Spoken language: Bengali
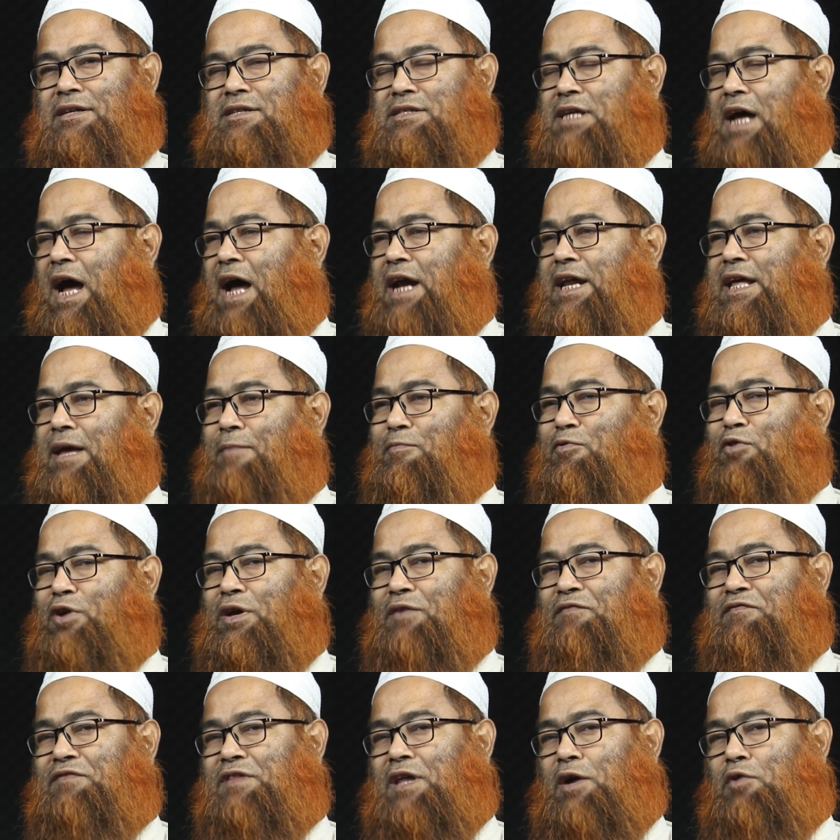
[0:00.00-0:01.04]
সাহারি এবং
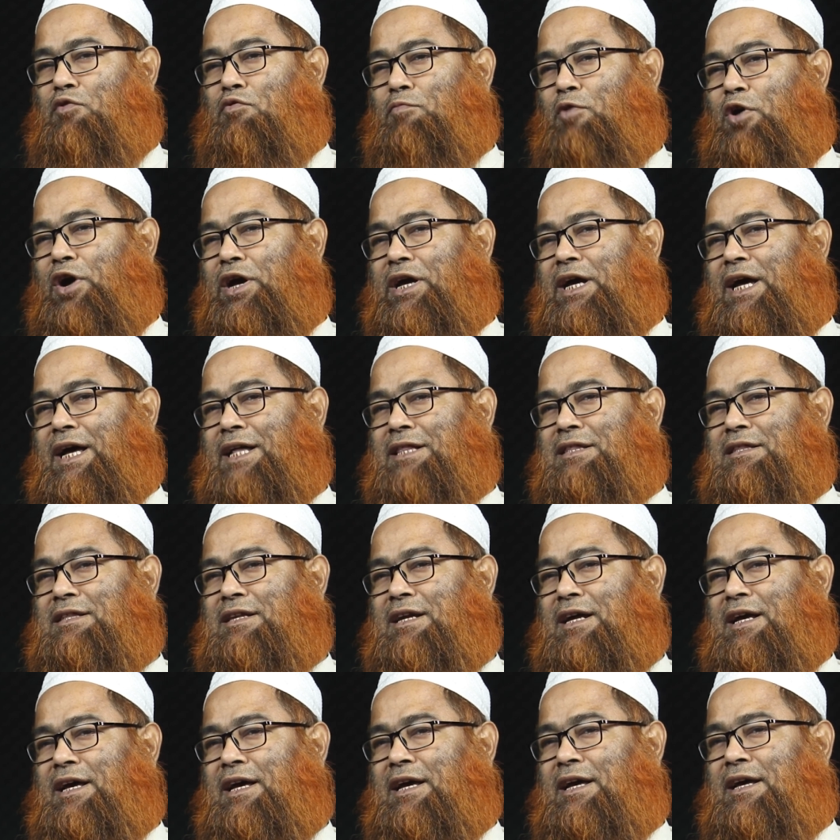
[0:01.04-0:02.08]
ইফতার উভয়
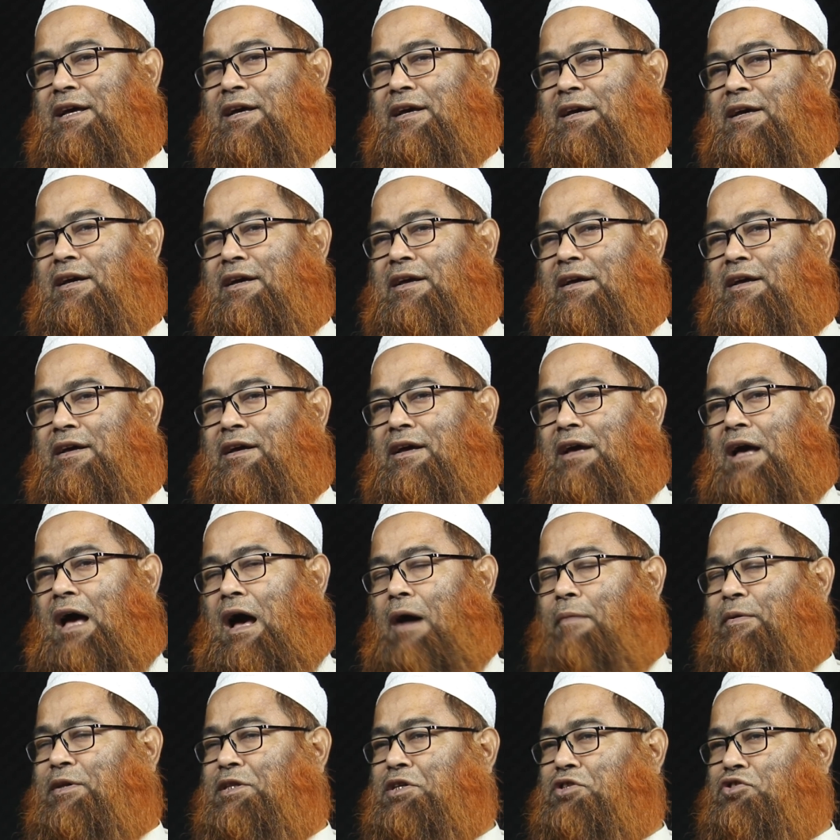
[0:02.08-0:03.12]
ক্ষেত্রে
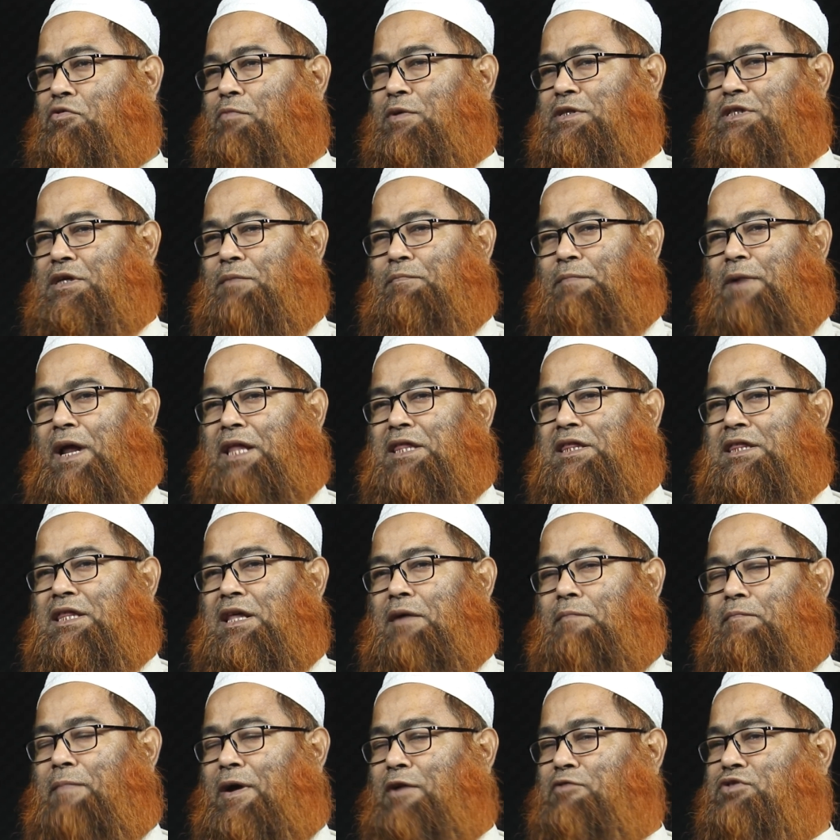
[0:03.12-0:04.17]
আমাদের সমাজের
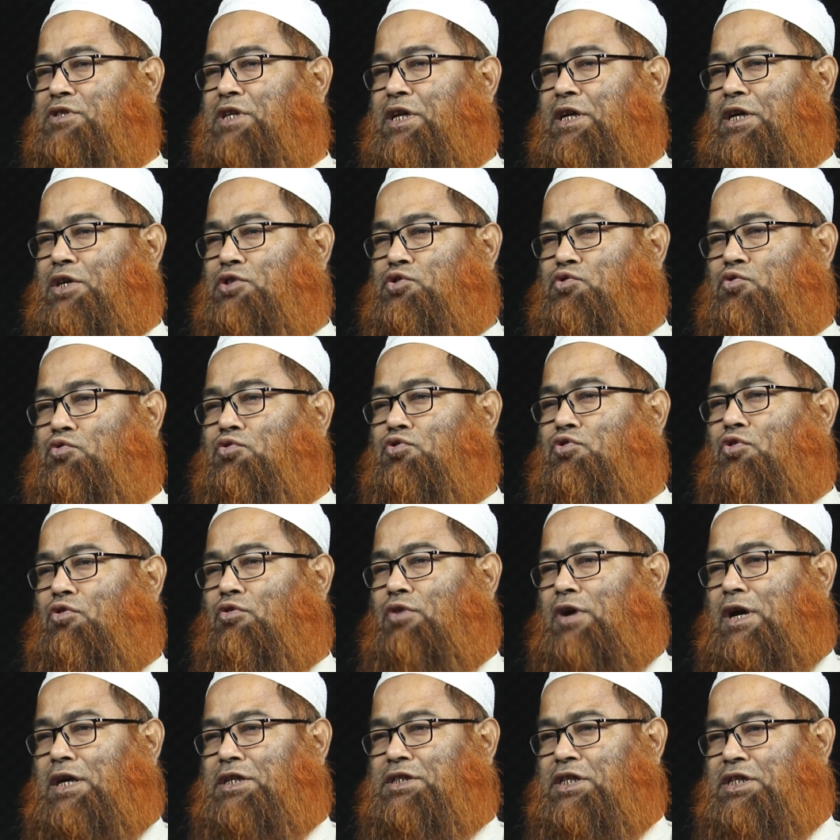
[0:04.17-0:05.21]
প্রান্তিক মানুষদেরকে যুক্ত
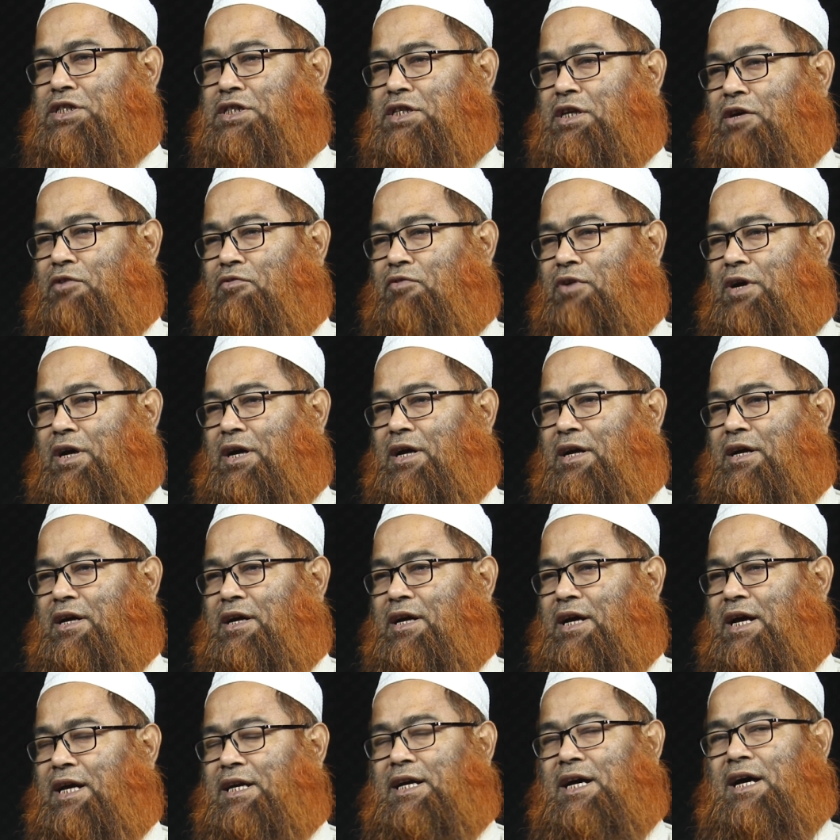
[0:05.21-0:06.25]
করার চেষ্টা করা
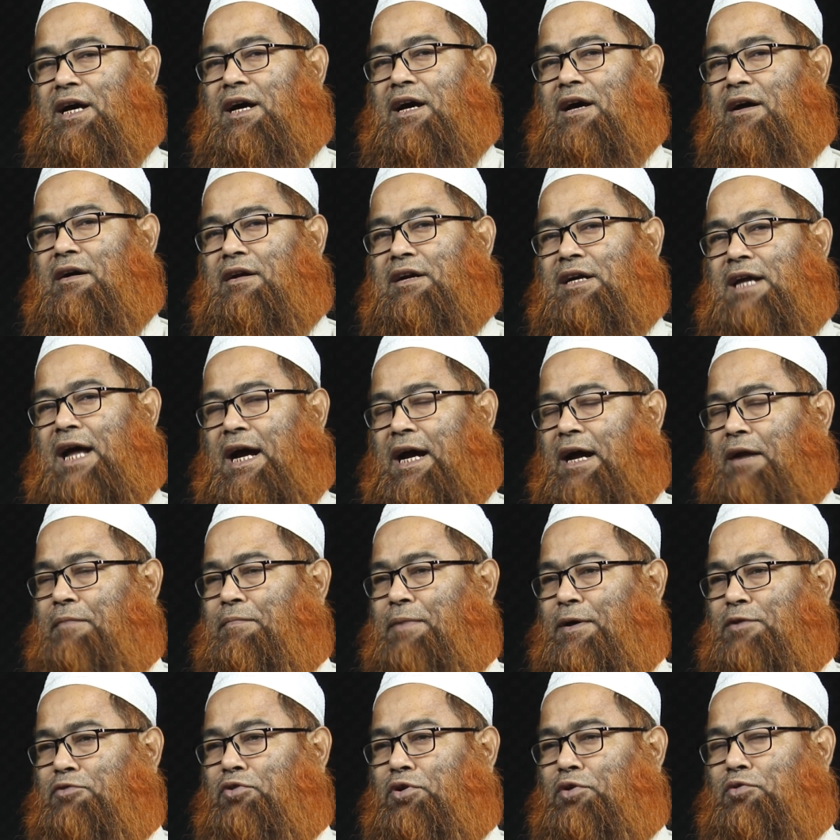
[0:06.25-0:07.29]
এটা ঢাকার
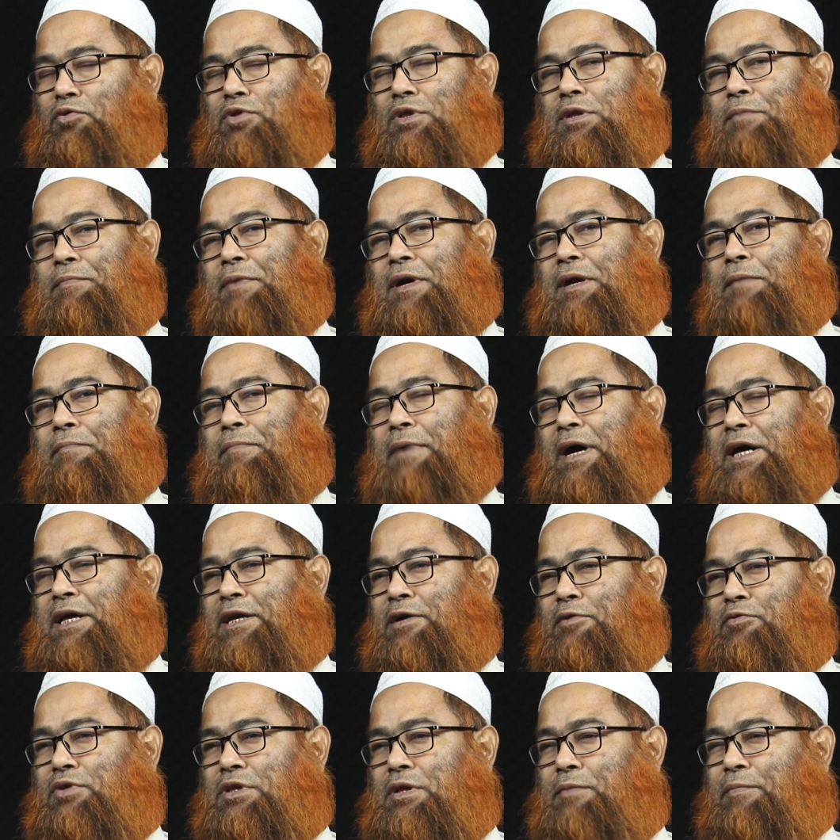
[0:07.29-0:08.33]
ভেতরে হতে পারে
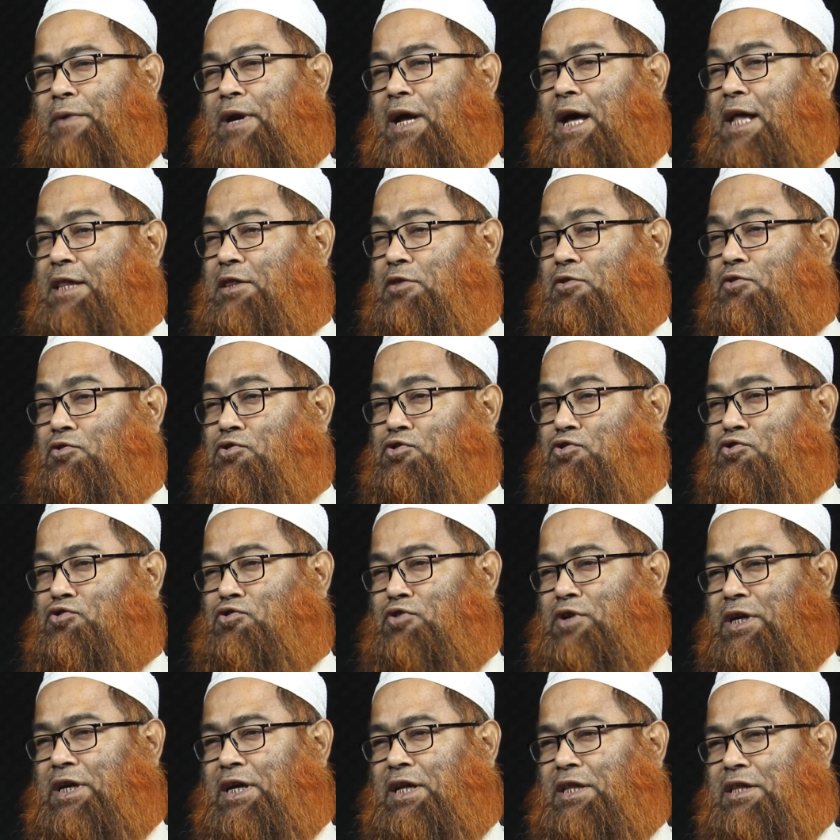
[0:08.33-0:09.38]
বাইরে হতে পারে আত্মীয়
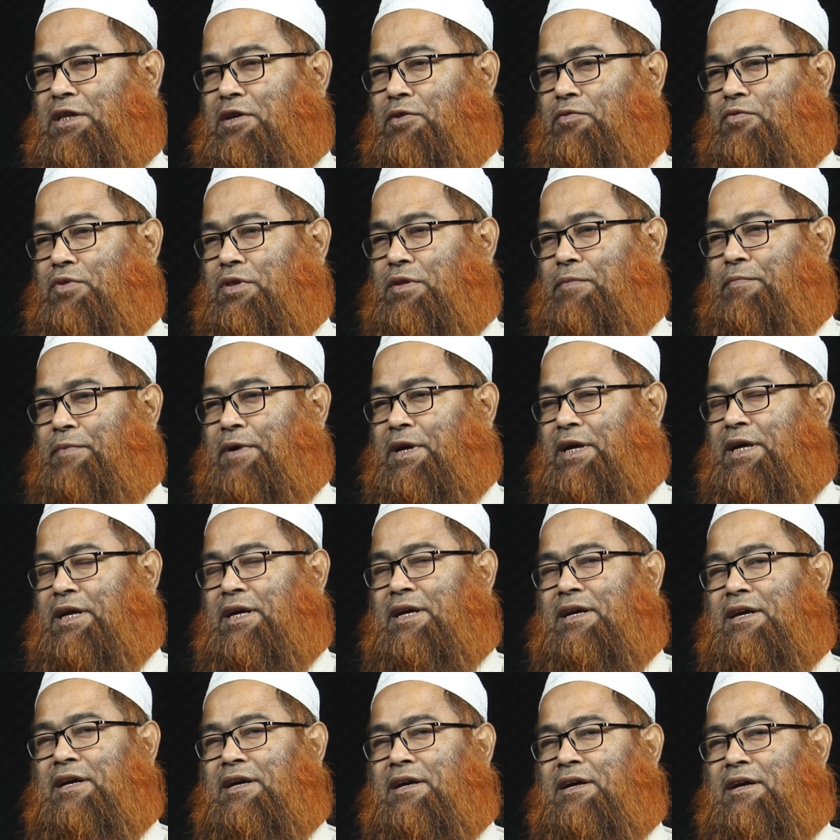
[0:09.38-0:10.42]
স্বজনের ক্ষেত্রে হতে পারে
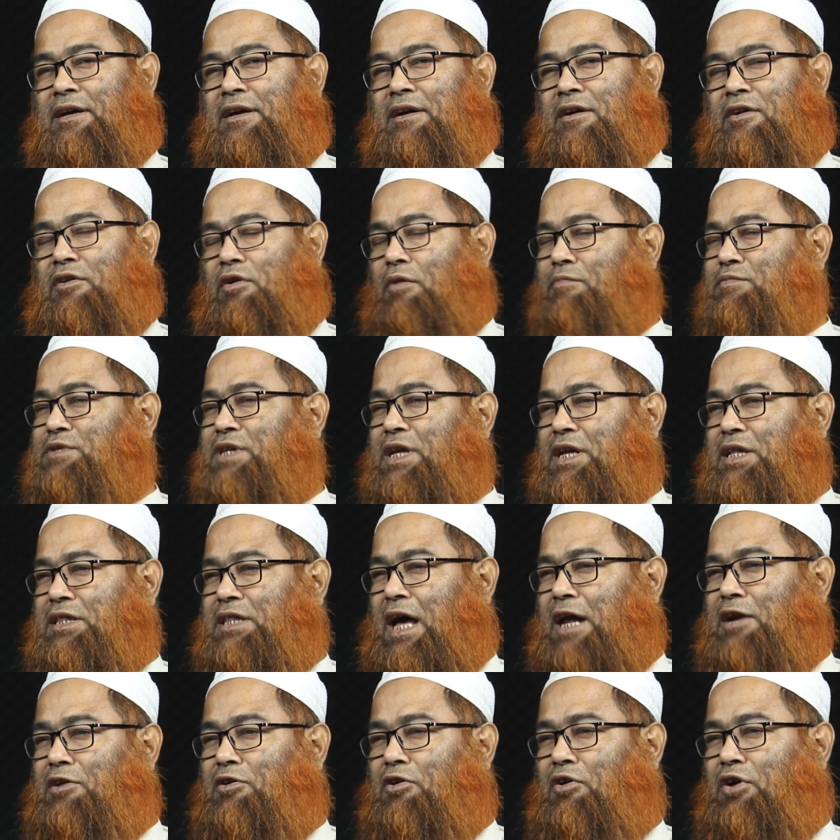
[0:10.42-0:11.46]
রমজানের
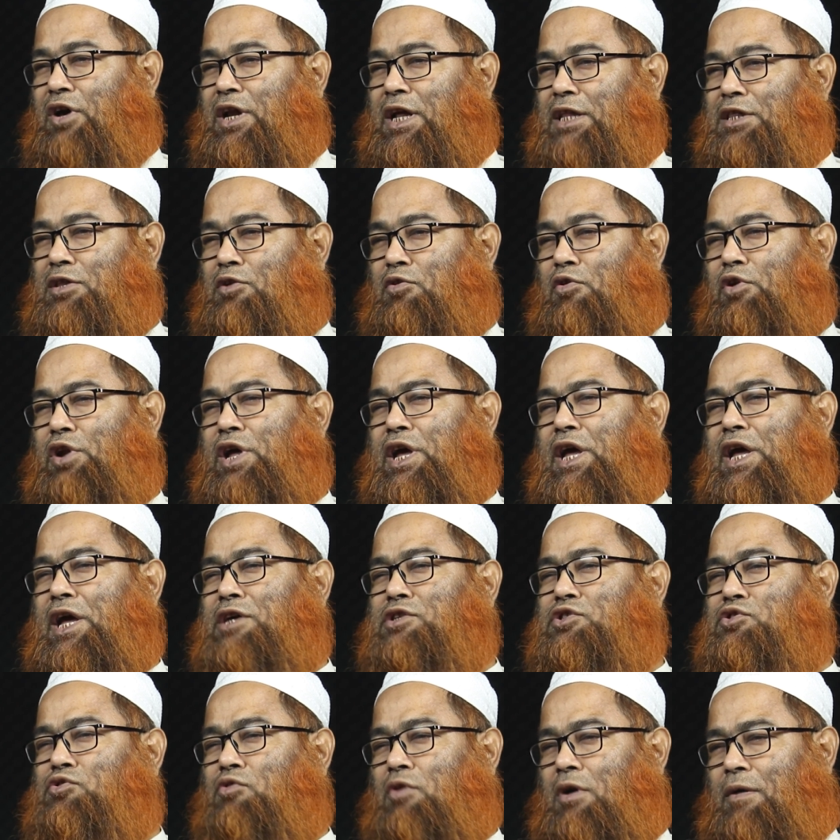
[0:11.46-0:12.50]
দান খয়রাতের অনেক
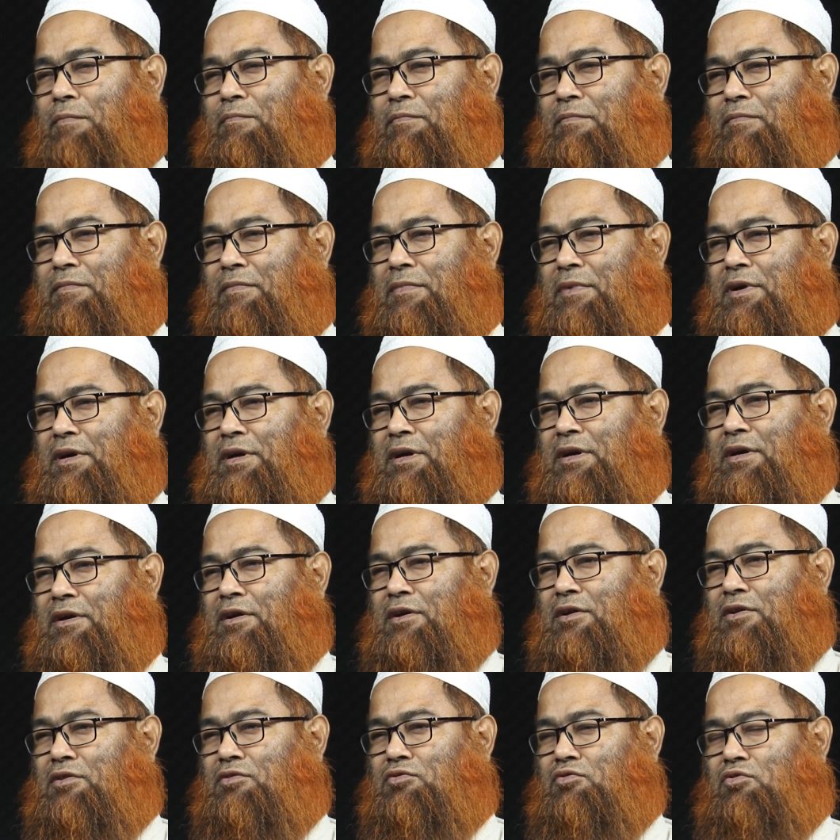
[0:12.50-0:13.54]
সব
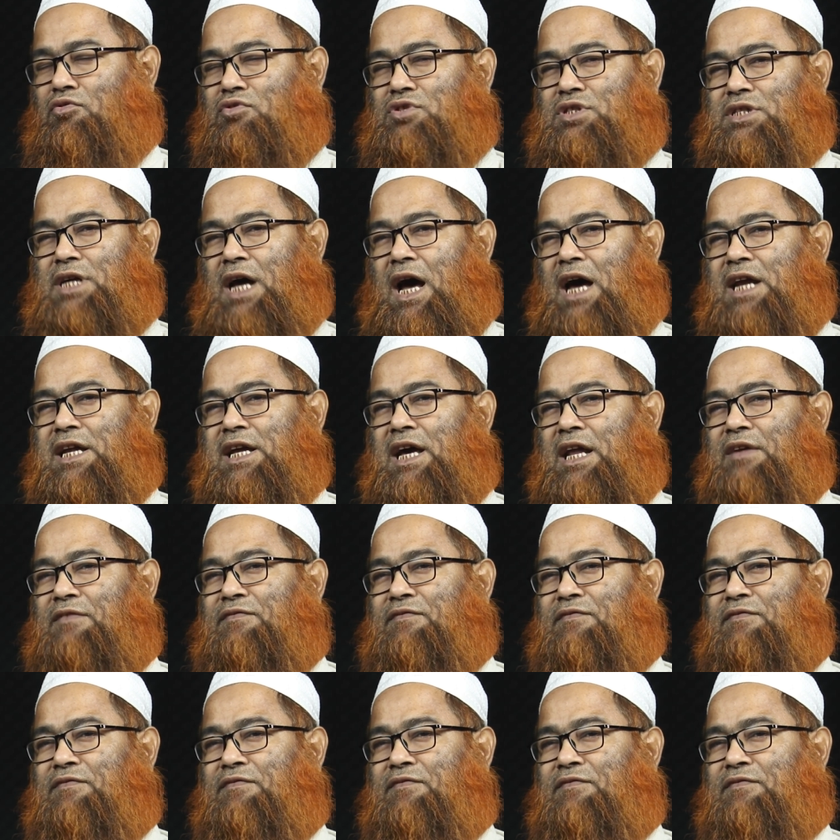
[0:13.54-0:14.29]
তো সাহারি আর